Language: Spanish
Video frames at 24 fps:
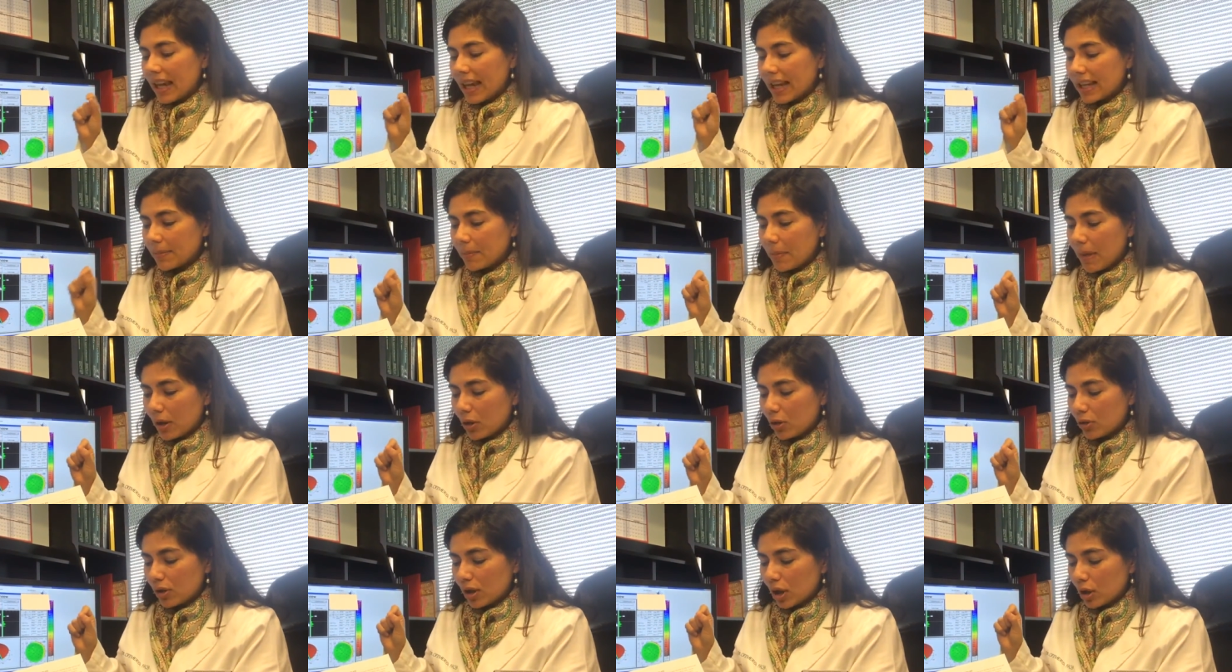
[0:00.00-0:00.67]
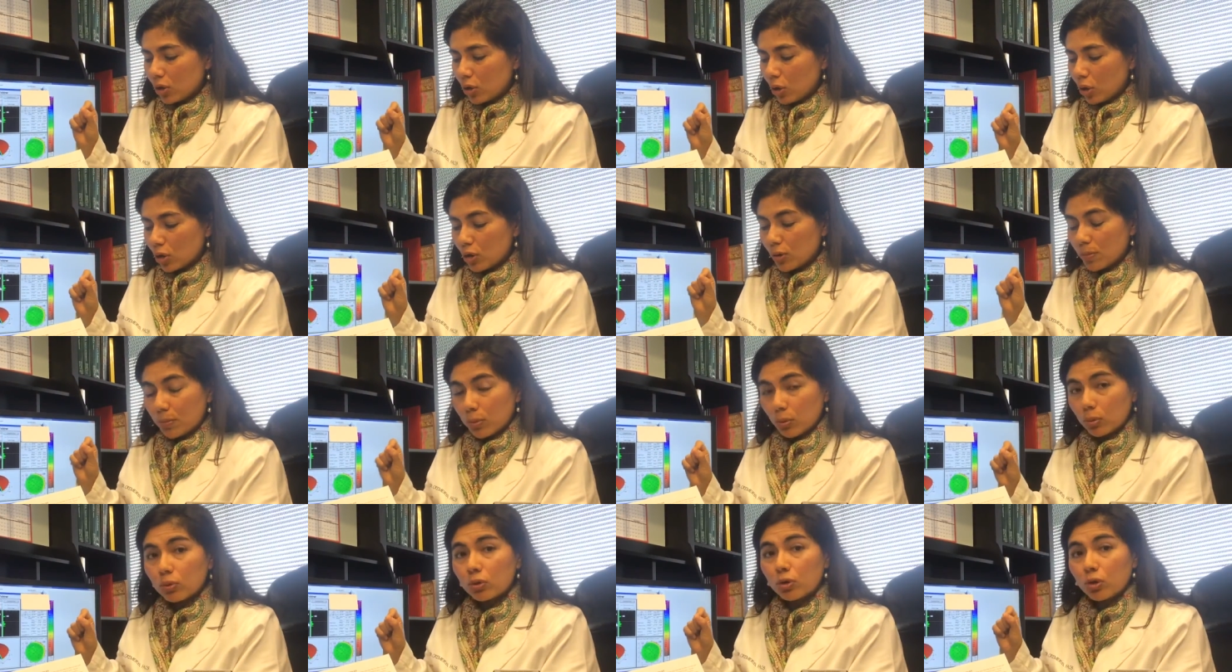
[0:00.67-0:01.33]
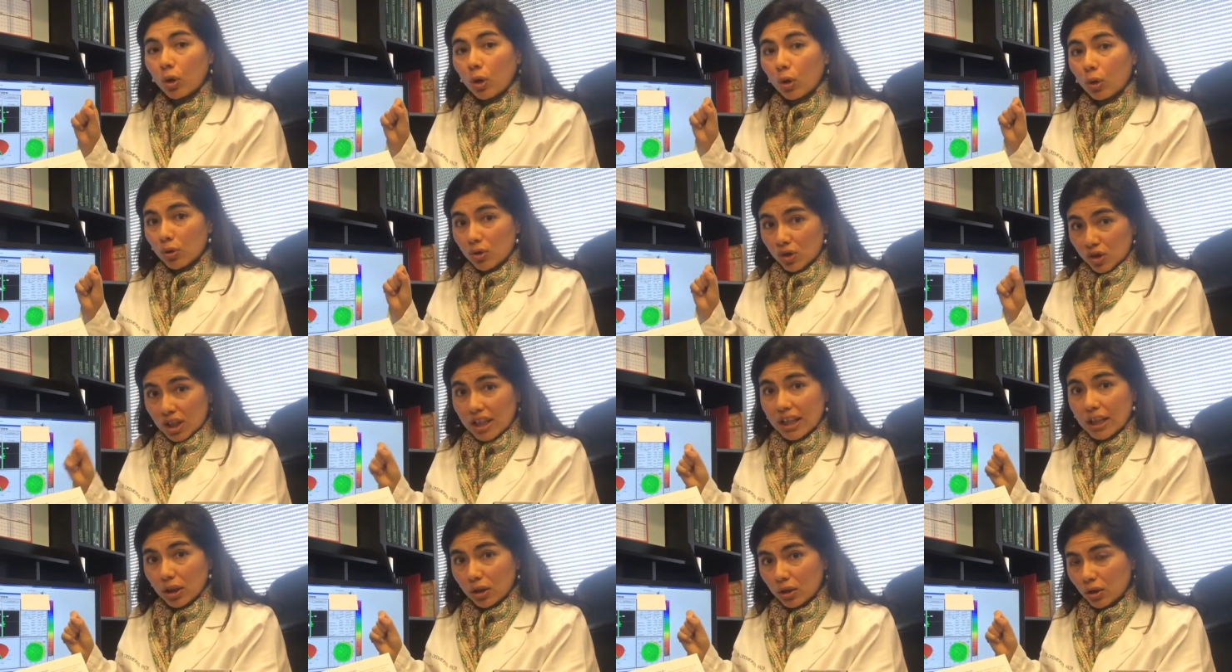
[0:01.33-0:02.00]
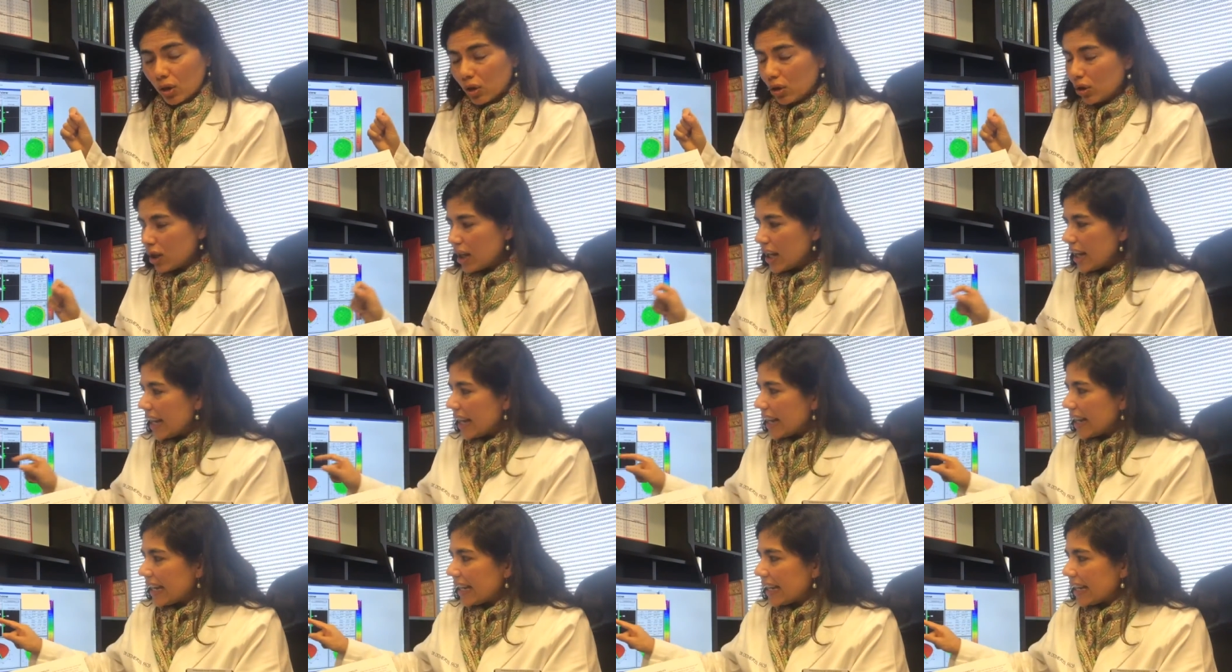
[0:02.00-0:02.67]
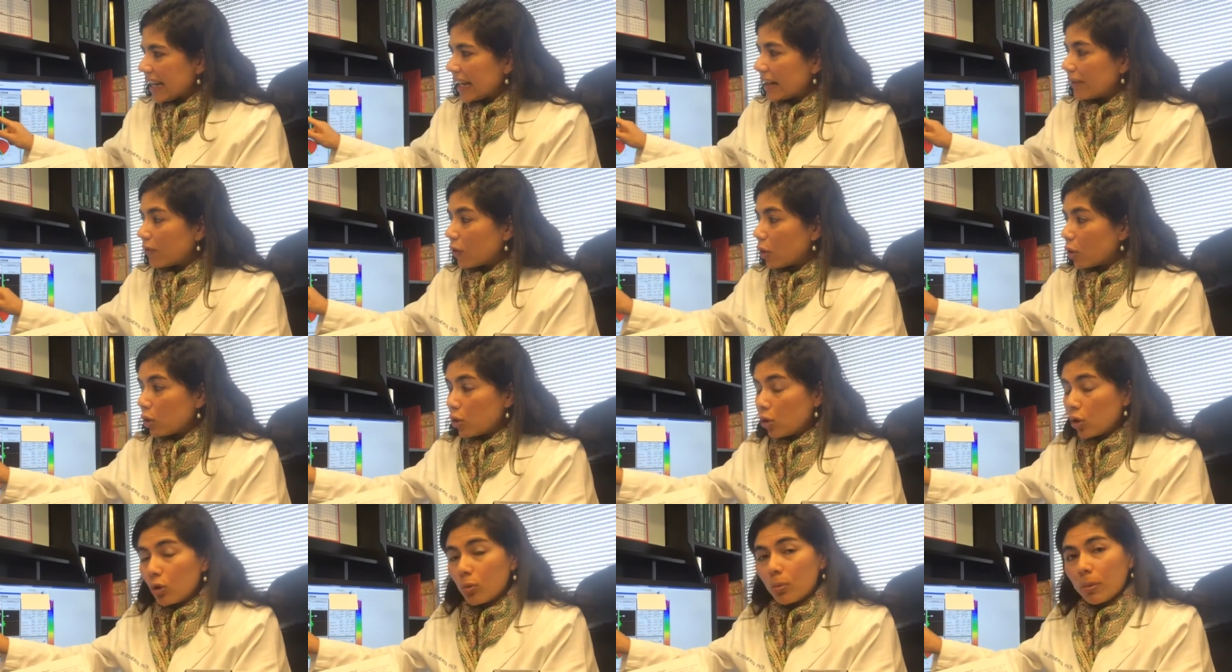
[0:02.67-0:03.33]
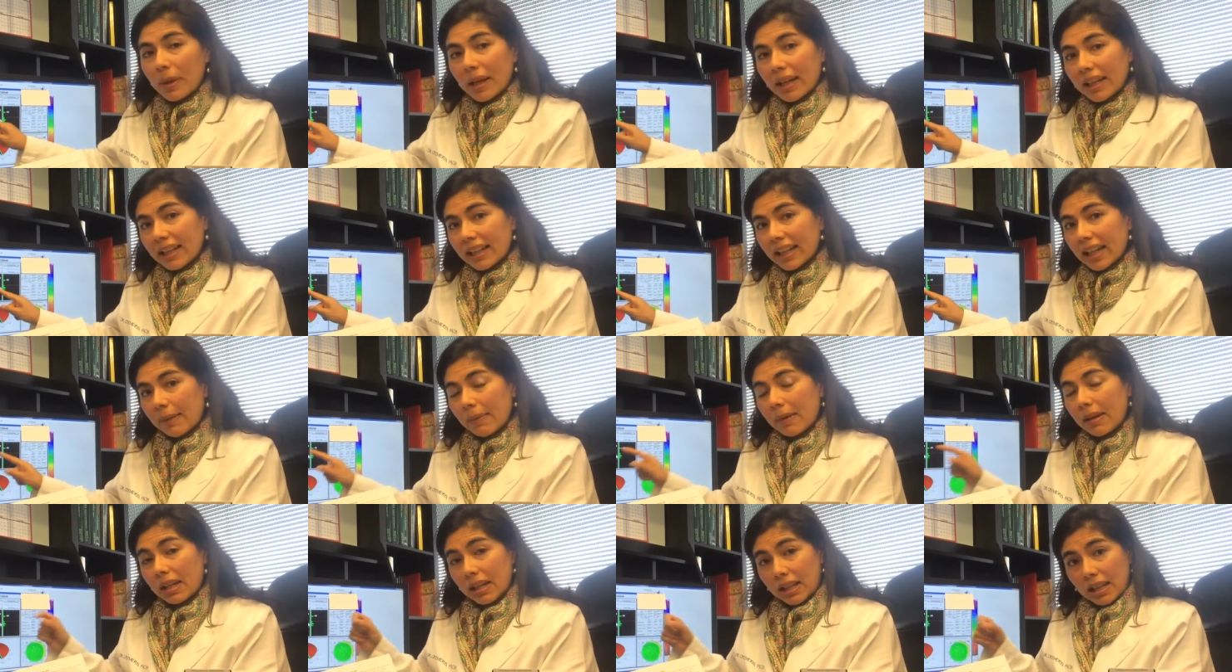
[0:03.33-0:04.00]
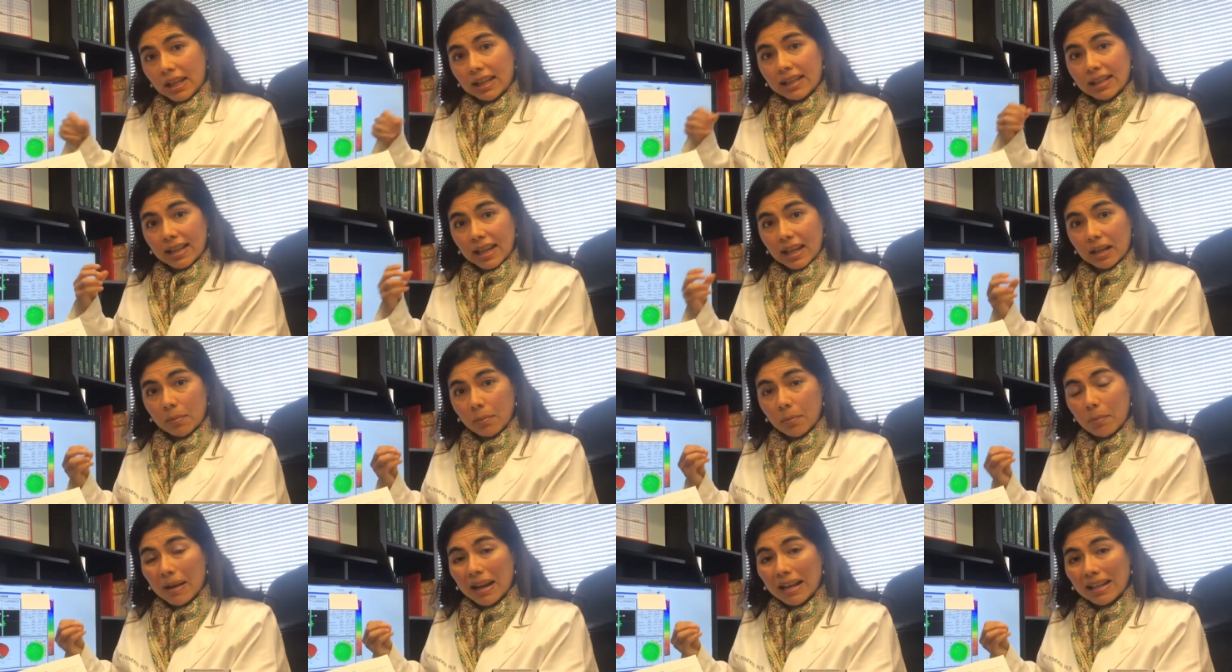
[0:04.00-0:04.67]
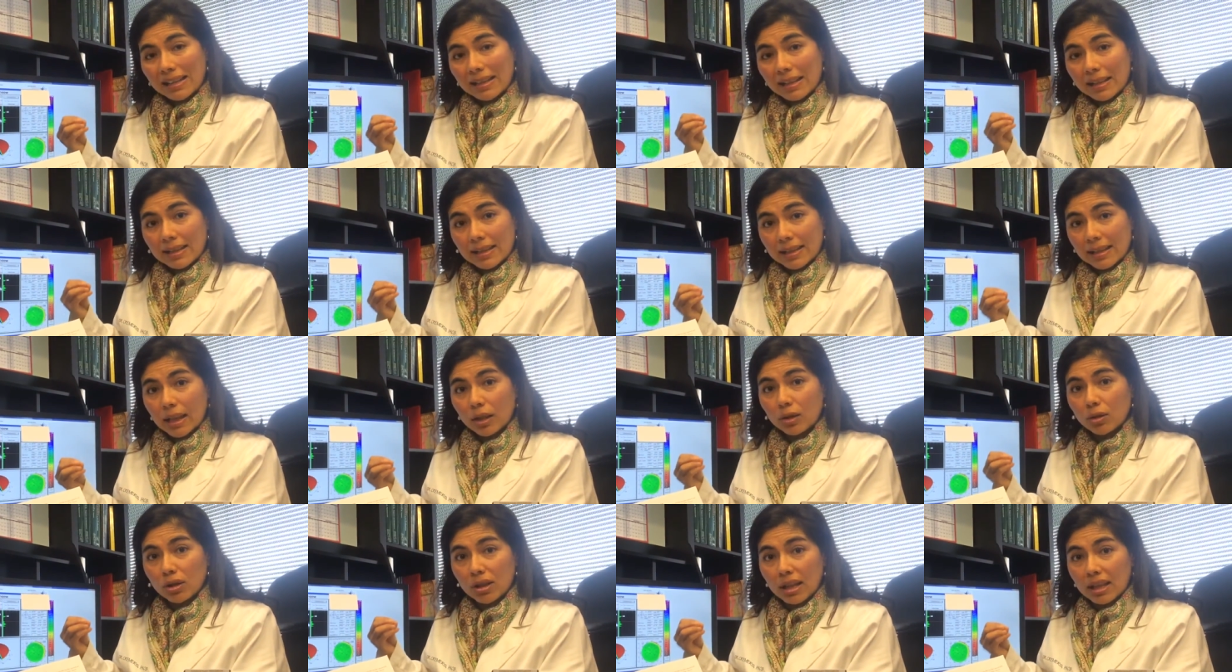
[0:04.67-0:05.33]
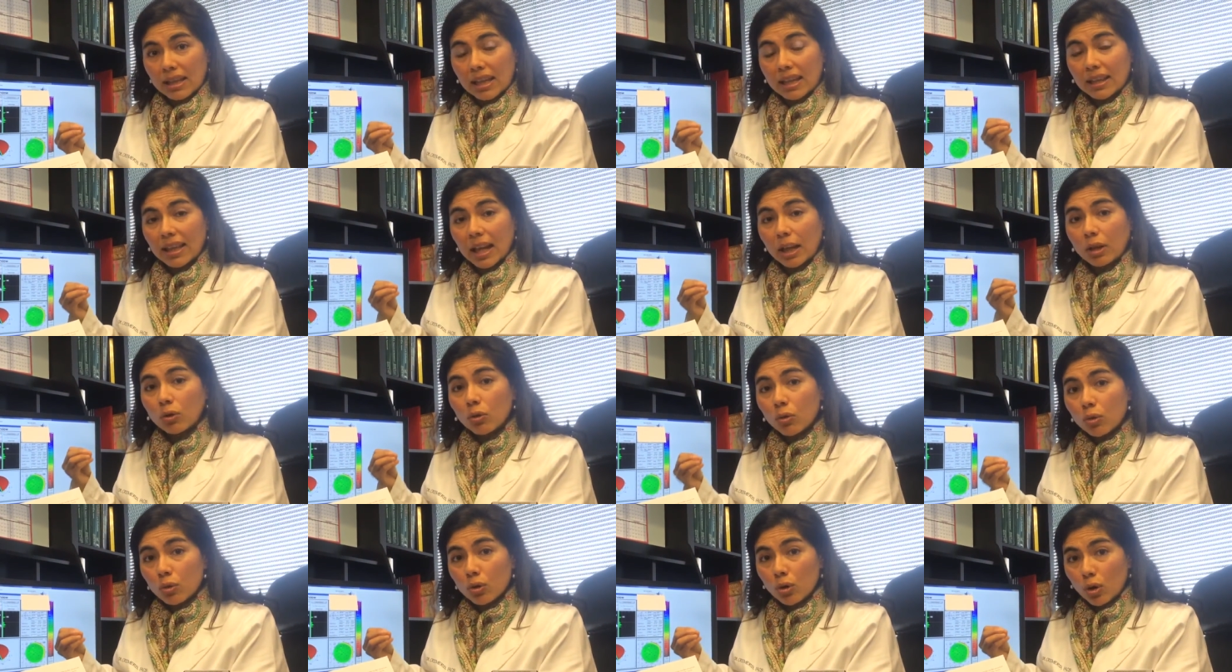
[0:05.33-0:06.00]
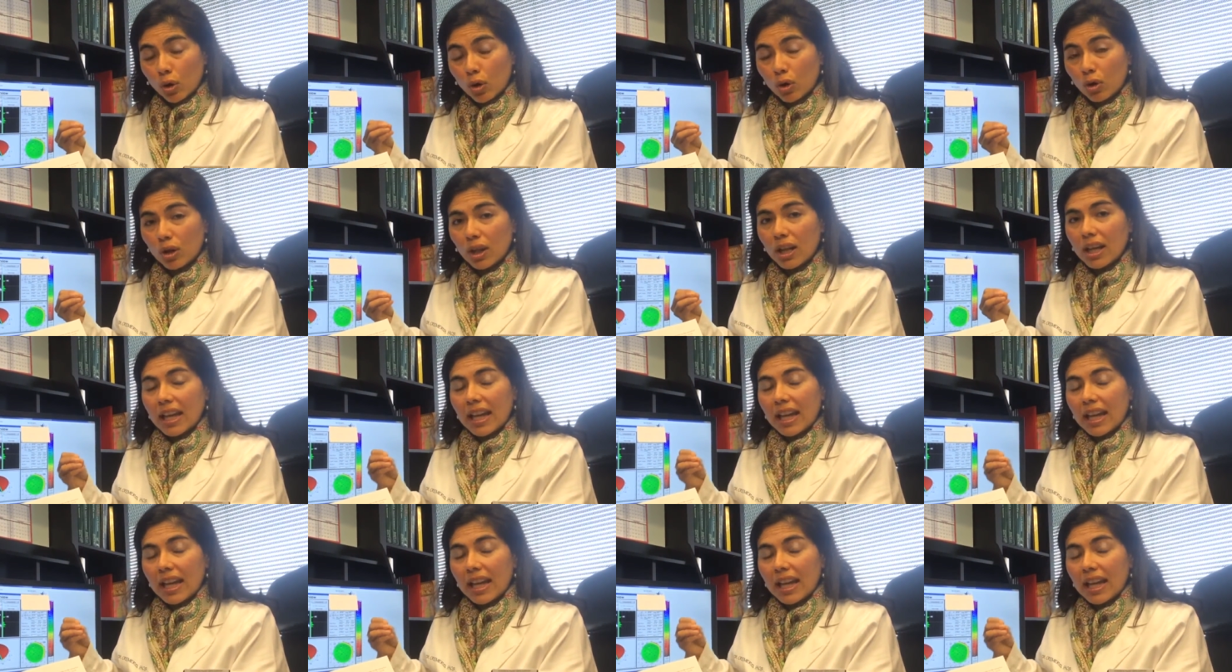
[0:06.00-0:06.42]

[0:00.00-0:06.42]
es menos de 2.5 y el volumen que debería ser más de 171